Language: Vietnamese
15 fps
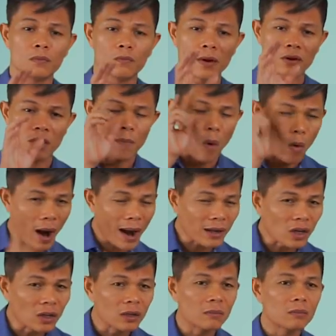phải chọn một cái
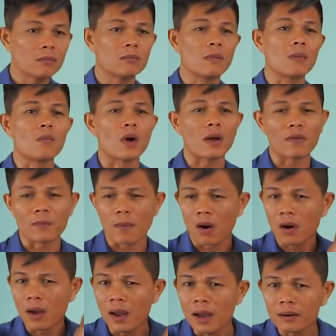thôi, bắt buộc em phải
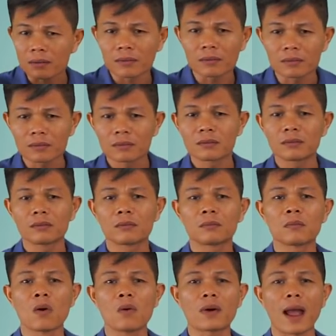bỏ hết
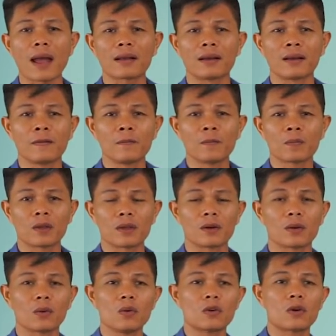4 cái kia. Thì
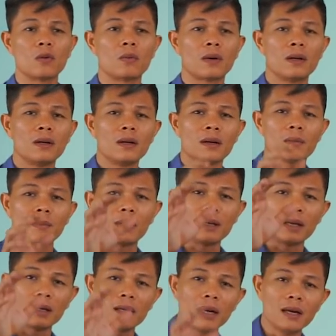chừng cuối cùng á, bạn
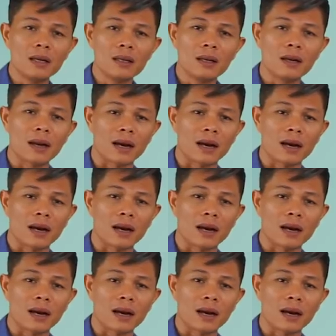nhìn đi nhìn